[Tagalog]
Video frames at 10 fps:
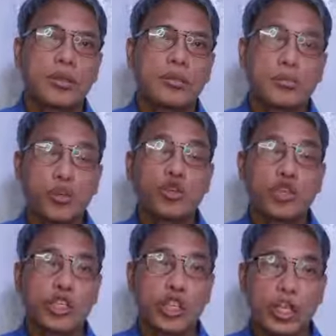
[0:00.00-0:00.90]

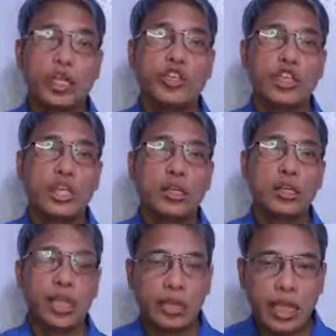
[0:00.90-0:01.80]
buong iglesia
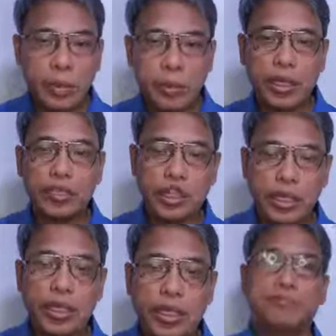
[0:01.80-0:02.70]
nadamay,
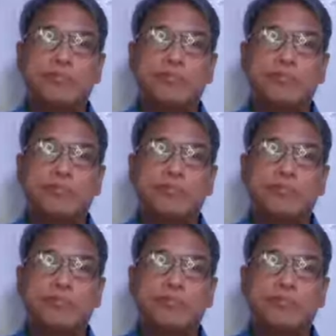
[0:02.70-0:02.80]
sira.